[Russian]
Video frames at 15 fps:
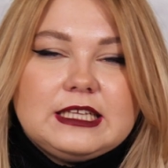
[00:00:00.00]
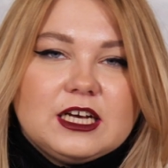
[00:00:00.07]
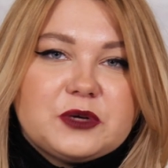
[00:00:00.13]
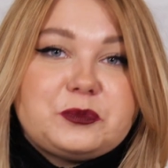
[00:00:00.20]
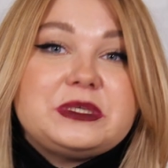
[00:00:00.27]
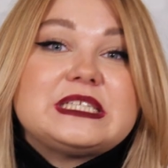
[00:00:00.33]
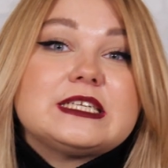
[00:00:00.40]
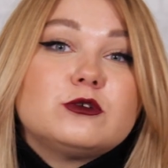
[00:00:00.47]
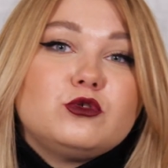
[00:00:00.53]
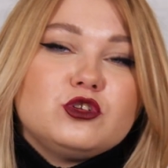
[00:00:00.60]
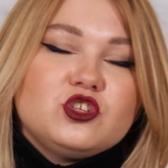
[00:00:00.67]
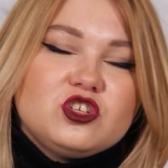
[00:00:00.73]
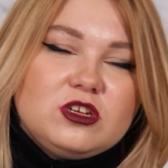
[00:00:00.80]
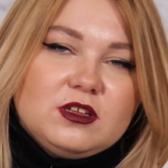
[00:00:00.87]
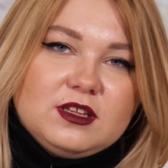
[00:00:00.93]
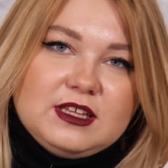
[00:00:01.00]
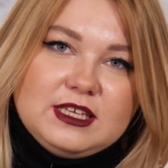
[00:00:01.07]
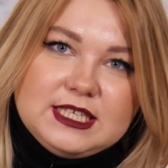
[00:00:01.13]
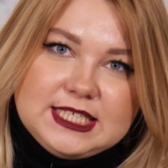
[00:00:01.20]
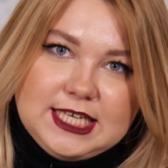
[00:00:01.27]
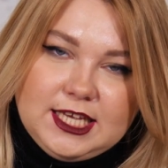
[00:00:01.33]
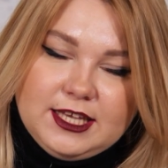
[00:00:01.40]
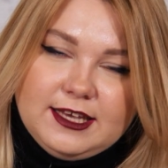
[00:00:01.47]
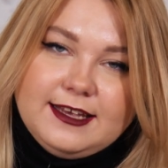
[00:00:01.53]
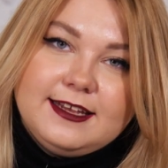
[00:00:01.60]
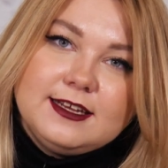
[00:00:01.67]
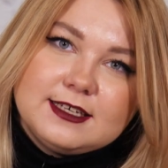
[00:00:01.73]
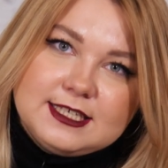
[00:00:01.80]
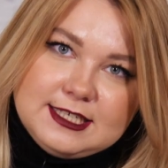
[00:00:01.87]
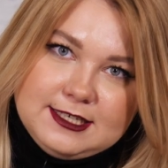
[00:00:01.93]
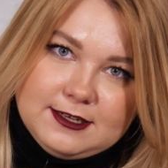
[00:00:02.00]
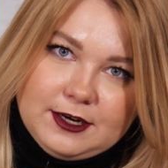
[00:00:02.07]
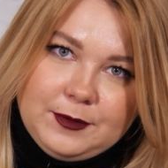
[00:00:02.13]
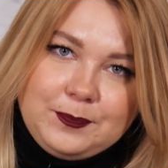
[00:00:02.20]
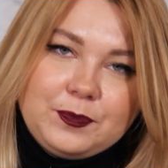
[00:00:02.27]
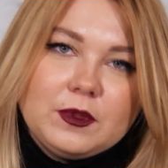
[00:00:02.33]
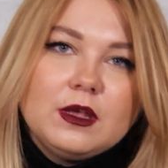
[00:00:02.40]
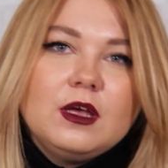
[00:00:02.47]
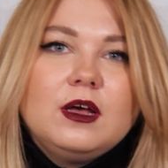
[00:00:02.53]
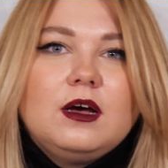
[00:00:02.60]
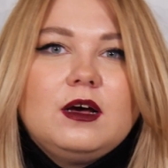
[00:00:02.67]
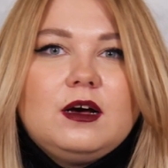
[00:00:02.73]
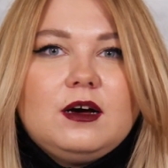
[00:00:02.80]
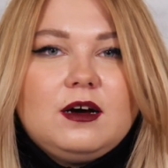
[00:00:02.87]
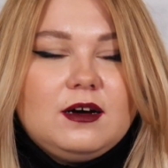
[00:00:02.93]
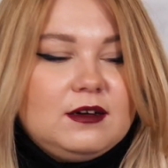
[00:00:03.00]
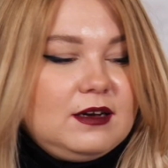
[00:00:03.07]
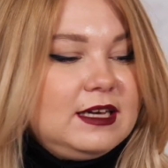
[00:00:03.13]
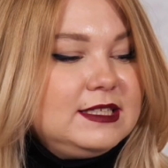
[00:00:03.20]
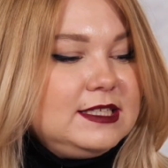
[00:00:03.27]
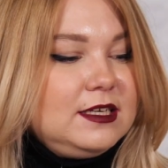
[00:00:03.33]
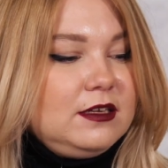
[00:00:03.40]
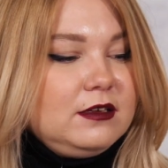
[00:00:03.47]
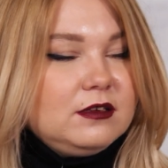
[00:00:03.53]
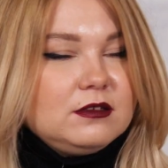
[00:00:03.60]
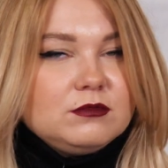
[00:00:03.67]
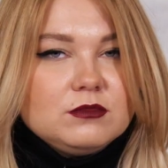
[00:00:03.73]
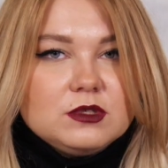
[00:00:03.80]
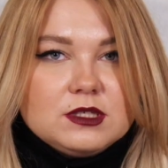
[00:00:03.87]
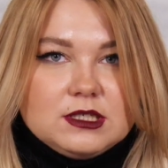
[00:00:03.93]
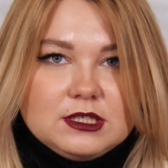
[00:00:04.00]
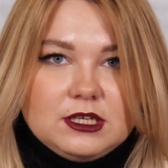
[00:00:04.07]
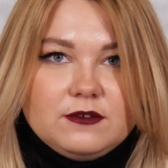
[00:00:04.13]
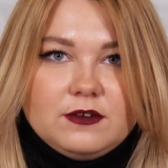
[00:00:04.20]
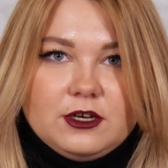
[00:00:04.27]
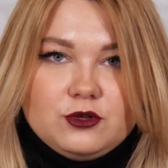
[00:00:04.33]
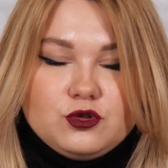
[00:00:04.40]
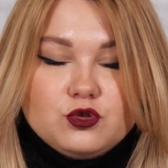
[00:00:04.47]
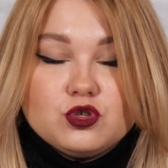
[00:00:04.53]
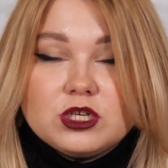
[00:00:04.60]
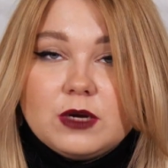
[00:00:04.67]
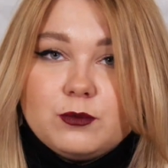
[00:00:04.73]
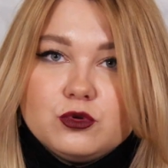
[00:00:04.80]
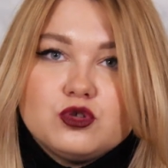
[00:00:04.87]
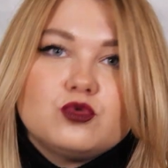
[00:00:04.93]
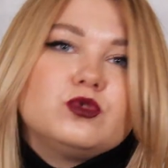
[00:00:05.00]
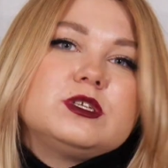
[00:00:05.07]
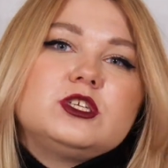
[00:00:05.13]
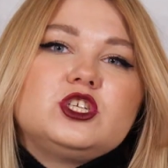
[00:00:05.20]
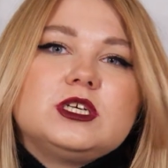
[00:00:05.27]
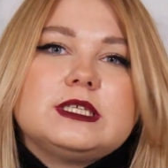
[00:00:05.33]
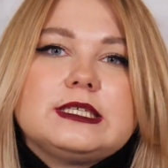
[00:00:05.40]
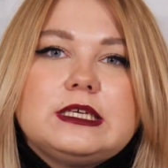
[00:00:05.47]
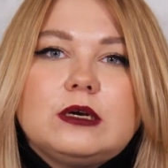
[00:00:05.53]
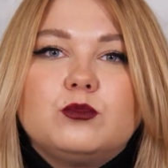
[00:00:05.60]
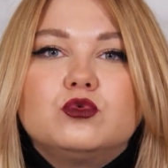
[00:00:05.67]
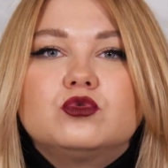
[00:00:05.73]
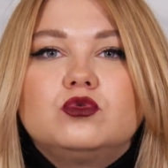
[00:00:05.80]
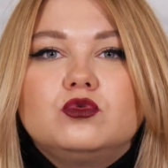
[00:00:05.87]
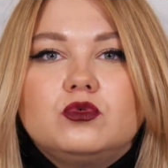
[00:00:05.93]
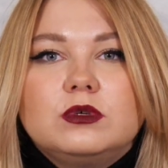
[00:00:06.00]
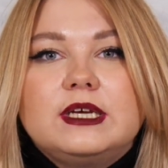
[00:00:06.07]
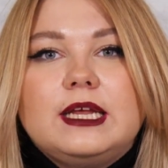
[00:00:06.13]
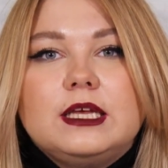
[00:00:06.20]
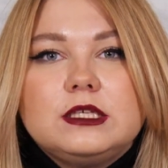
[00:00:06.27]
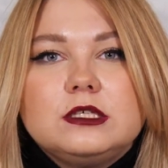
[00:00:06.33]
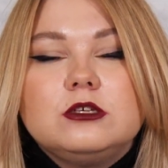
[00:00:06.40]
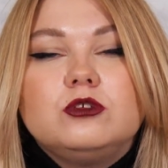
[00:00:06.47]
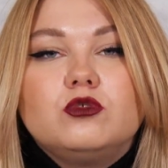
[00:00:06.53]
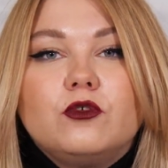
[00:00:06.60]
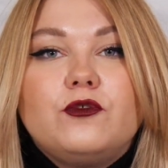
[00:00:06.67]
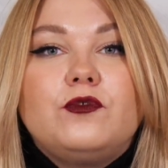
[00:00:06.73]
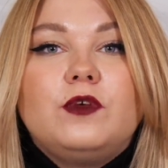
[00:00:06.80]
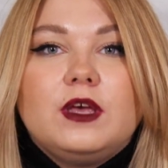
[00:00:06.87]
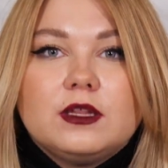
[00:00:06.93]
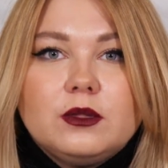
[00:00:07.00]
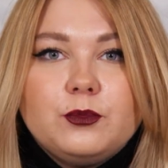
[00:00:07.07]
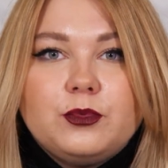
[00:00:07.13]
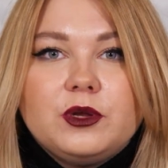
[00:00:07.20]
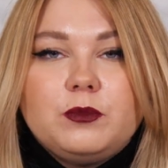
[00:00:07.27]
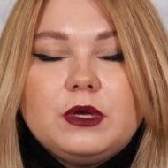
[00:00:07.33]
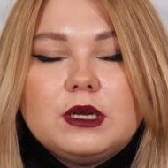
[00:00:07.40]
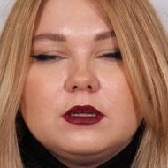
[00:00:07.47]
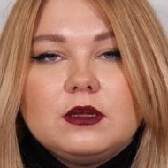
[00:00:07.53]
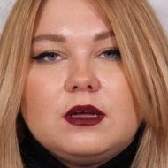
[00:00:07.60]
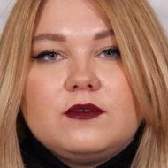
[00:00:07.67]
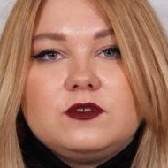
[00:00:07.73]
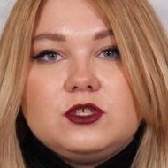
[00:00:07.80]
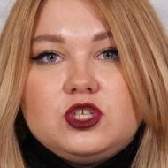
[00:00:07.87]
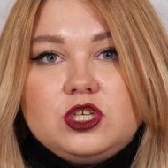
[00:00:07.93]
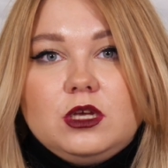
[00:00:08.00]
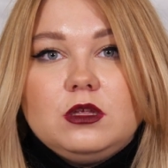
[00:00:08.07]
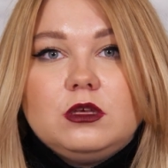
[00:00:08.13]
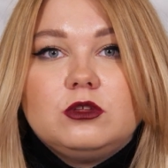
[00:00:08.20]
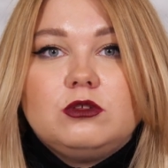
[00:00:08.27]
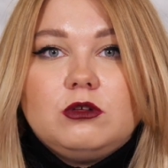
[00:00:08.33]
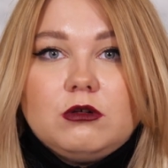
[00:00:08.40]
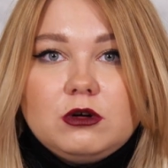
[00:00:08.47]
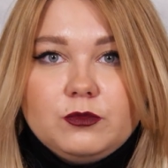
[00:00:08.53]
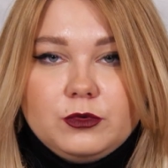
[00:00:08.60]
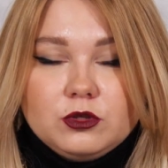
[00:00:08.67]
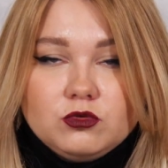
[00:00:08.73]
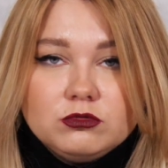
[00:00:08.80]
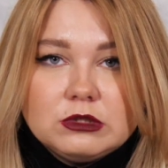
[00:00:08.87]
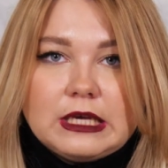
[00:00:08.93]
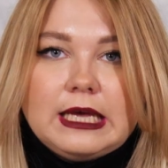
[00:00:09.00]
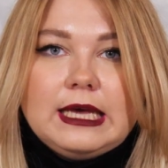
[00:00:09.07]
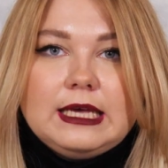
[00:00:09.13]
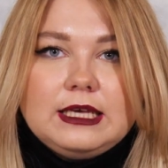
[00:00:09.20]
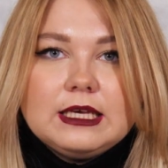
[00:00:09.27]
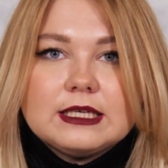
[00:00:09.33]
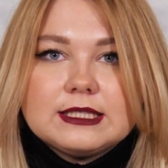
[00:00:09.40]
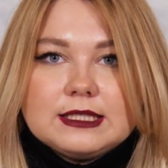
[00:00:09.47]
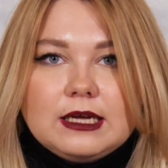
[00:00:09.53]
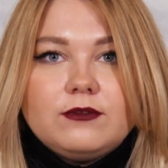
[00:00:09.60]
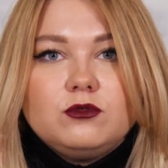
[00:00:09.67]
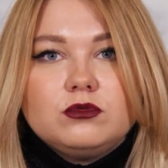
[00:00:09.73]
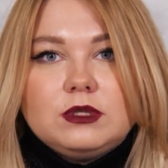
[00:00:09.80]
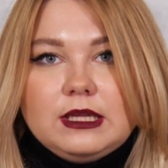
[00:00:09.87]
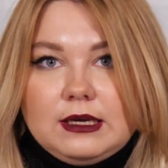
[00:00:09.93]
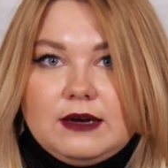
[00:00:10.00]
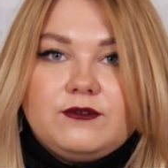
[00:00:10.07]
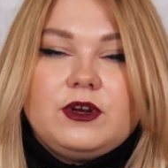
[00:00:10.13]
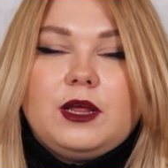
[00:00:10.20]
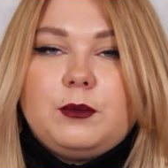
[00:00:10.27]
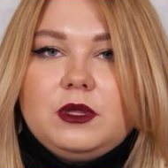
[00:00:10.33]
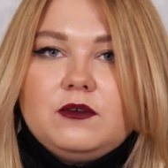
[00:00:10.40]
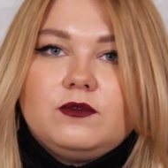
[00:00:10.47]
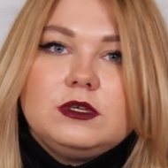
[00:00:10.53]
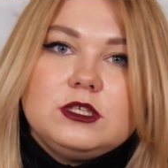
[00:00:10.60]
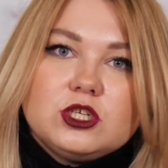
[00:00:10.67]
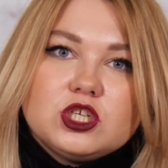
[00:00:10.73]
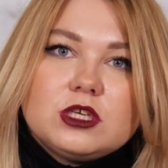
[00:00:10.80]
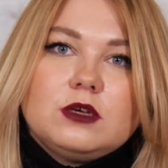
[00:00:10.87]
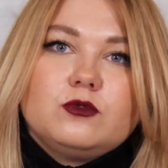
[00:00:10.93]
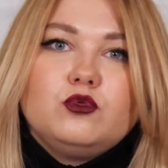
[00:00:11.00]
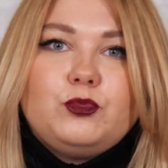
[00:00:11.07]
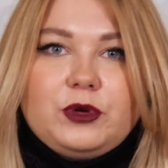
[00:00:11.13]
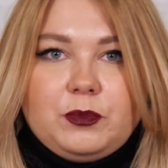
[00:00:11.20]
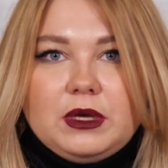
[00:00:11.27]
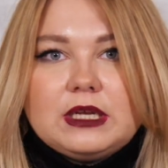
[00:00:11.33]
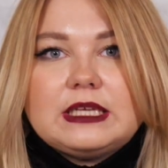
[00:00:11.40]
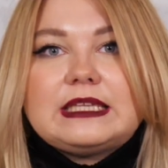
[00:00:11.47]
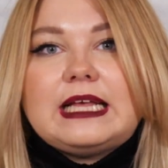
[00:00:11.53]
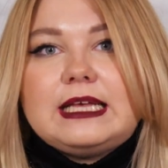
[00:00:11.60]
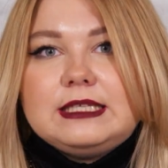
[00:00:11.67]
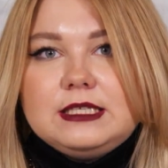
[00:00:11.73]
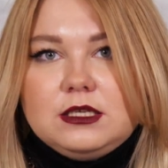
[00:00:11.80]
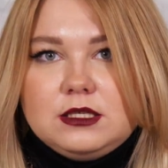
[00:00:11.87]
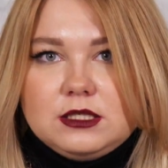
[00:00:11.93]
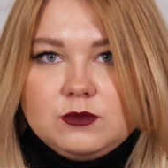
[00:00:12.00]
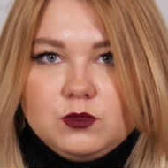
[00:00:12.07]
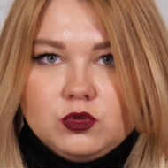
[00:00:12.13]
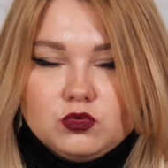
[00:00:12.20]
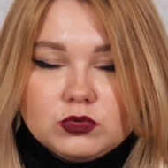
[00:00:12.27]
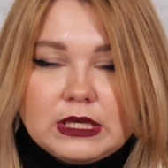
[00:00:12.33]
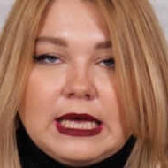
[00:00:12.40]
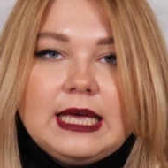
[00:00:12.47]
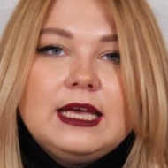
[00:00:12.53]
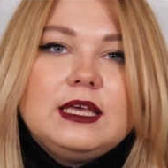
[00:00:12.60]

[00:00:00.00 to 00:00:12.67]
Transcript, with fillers: Итак, мы закончили нанесение эликсира, а, одели согревающую шапочку, и сейчас я буду греть ее феном примерно в течение трех минут и оставлю для времени выдержки ну, примерно на 10 минут.